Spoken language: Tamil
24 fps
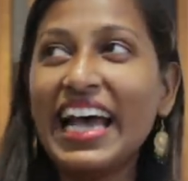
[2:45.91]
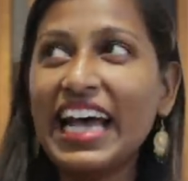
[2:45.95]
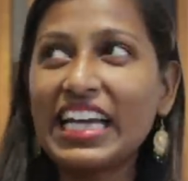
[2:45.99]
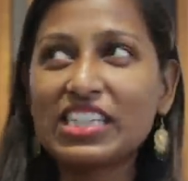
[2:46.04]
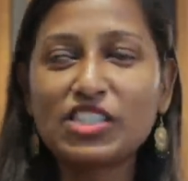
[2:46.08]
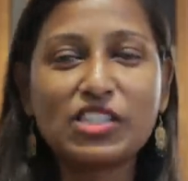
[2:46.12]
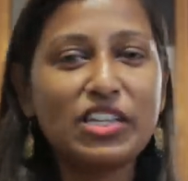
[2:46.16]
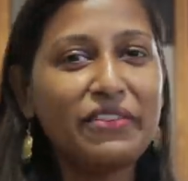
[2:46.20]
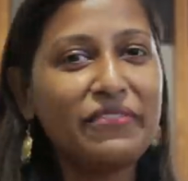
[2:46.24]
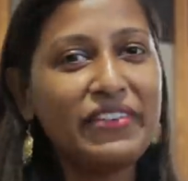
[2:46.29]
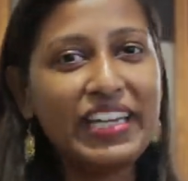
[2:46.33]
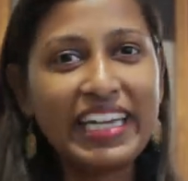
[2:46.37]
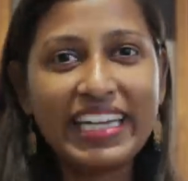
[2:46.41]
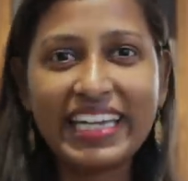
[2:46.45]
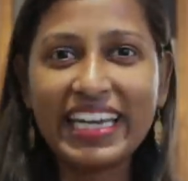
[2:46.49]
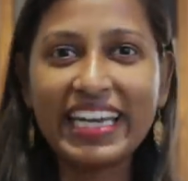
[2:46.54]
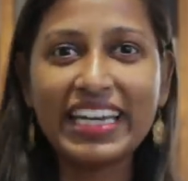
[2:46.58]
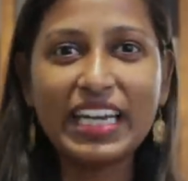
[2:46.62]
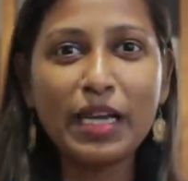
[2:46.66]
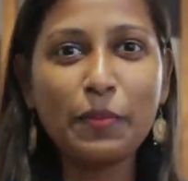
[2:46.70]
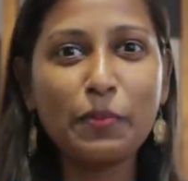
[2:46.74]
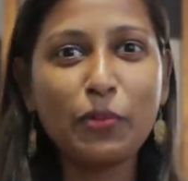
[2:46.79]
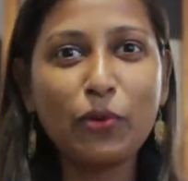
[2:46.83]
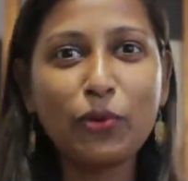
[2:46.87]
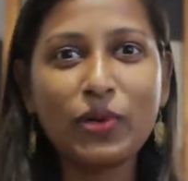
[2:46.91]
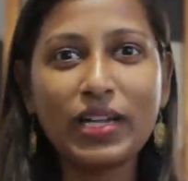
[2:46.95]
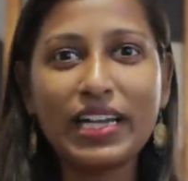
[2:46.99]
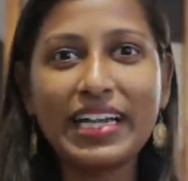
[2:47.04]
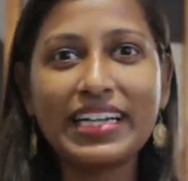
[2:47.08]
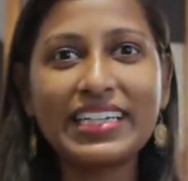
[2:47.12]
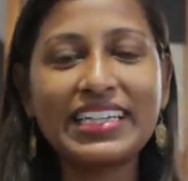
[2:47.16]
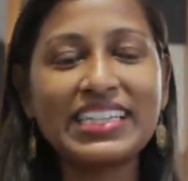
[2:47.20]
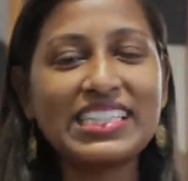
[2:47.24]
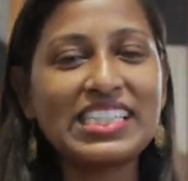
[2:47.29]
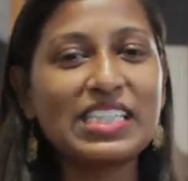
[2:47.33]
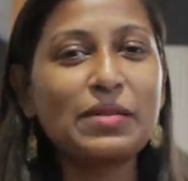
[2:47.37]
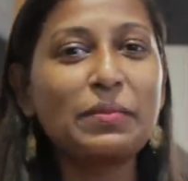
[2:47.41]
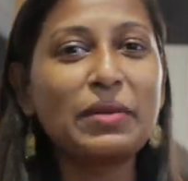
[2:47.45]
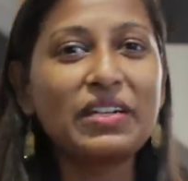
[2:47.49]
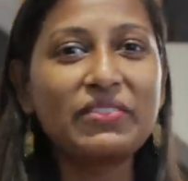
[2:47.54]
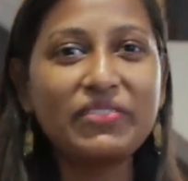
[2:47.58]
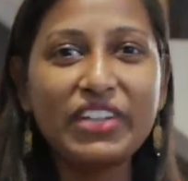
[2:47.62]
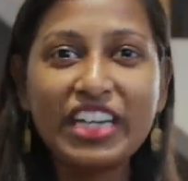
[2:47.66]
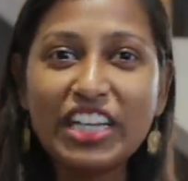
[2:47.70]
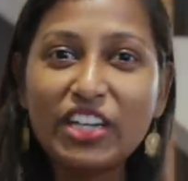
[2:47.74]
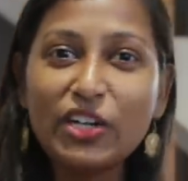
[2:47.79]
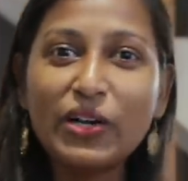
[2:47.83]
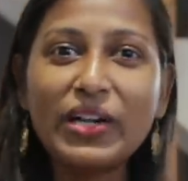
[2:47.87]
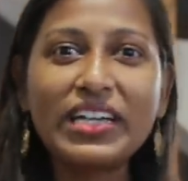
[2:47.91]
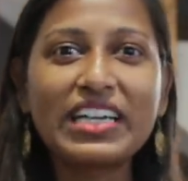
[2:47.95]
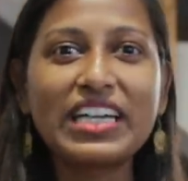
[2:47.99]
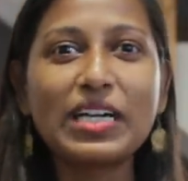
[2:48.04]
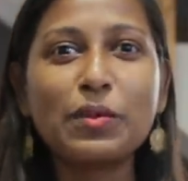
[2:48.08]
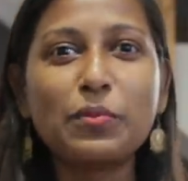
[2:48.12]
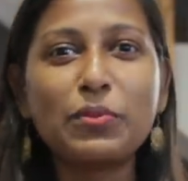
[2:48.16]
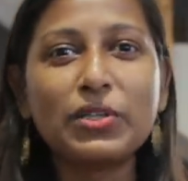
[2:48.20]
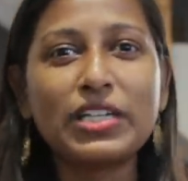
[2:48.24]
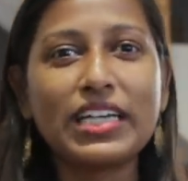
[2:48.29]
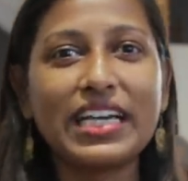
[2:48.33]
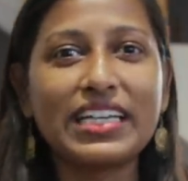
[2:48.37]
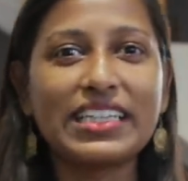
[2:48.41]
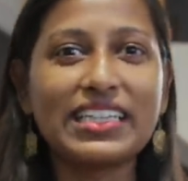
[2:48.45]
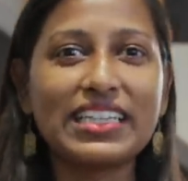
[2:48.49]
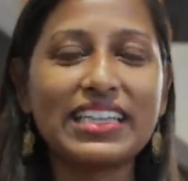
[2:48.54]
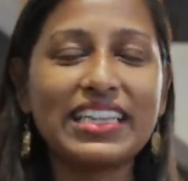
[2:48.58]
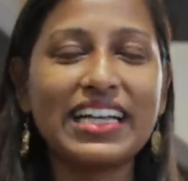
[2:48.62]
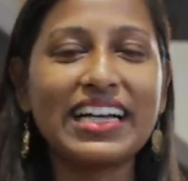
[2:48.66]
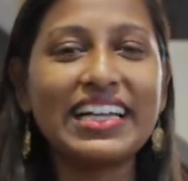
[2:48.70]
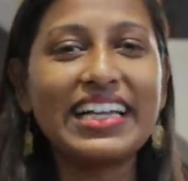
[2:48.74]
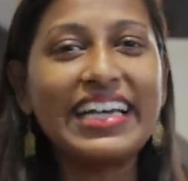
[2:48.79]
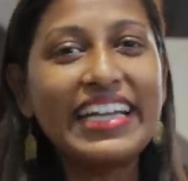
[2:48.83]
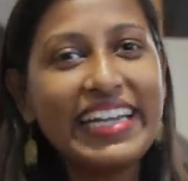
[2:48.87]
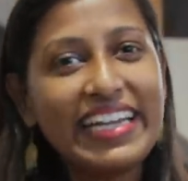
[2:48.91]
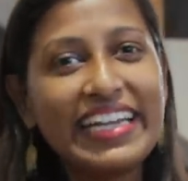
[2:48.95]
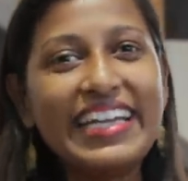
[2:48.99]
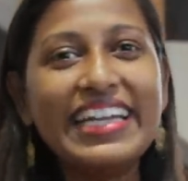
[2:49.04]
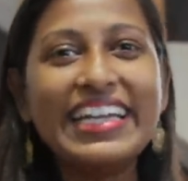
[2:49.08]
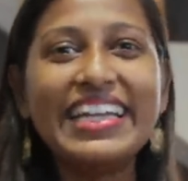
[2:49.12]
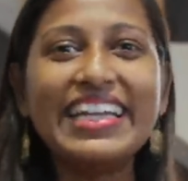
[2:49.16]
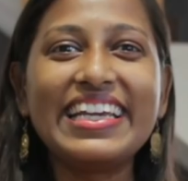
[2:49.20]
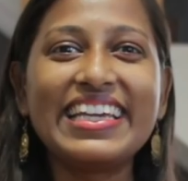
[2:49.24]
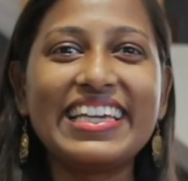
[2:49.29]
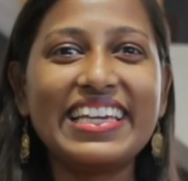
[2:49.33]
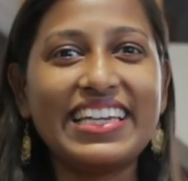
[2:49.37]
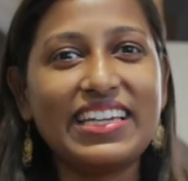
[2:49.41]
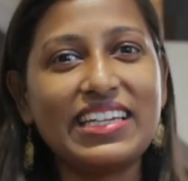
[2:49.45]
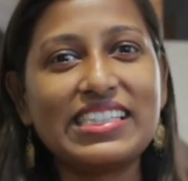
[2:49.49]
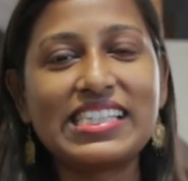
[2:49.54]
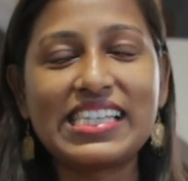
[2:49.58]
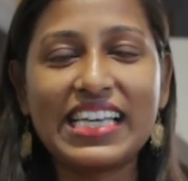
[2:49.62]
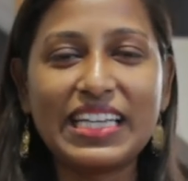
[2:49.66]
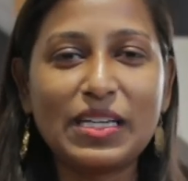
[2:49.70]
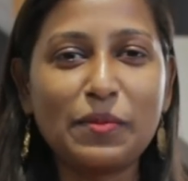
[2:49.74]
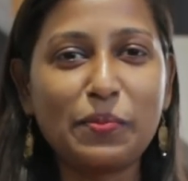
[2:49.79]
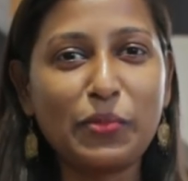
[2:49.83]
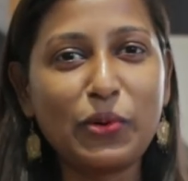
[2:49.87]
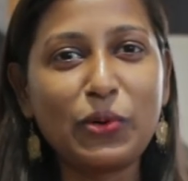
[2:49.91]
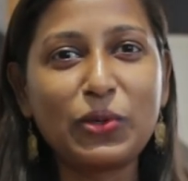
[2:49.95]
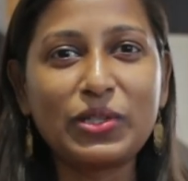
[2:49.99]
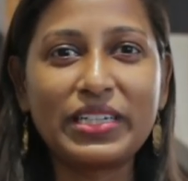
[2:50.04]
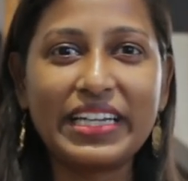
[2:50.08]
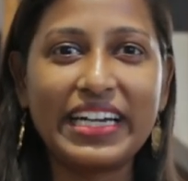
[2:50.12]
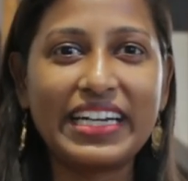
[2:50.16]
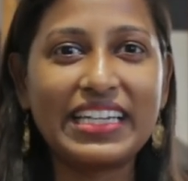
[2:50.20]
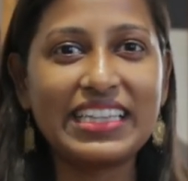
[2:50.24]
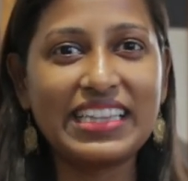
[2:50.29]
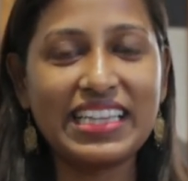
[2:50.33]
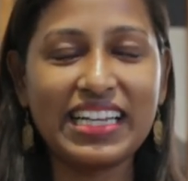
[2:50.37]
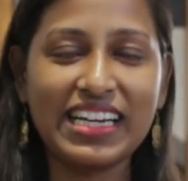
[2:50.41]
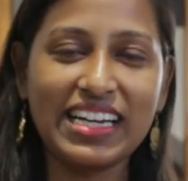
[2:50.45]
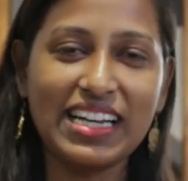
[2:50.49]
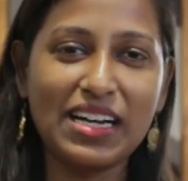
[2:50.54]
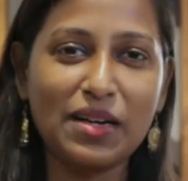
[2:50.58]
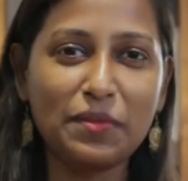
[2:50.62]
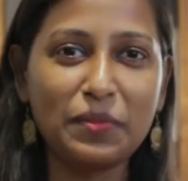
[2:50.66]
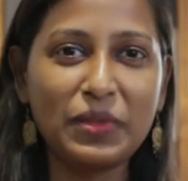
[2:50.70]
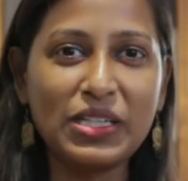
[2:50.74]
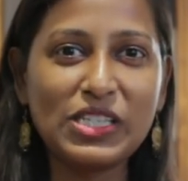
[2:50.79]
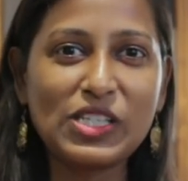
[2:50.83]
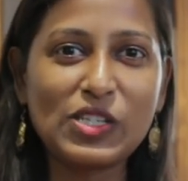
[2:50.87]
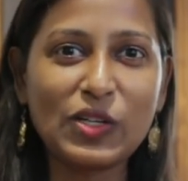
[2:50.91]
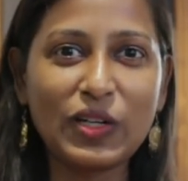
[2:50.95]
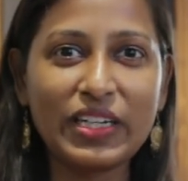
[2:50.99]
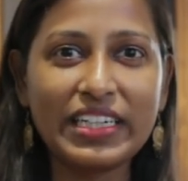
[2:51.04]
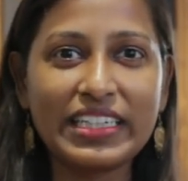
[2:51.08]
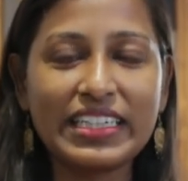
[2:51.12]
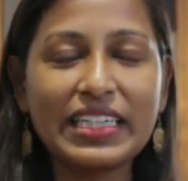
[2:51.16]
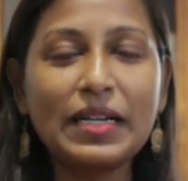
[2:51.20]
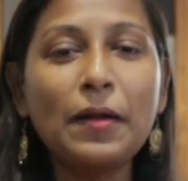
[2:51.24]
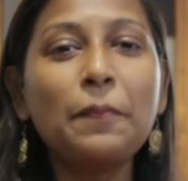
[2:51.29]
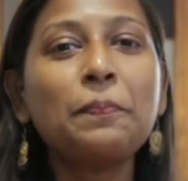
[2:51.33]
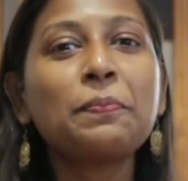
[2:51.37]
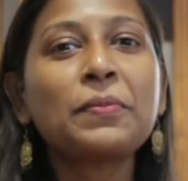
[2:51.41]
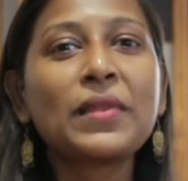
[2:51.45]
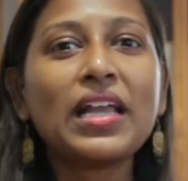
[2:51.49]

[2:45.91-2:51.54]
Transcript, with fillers: ஆக்சுவலி வீக்கெண்டே போடலான்னு நினச்சேன் பட் வீடியோ எடுக்க முடியாததுனால இன்றைக்கி சரி போட்டு எடுத்துடலாம் அப்படின்னு சொல்லிட்டு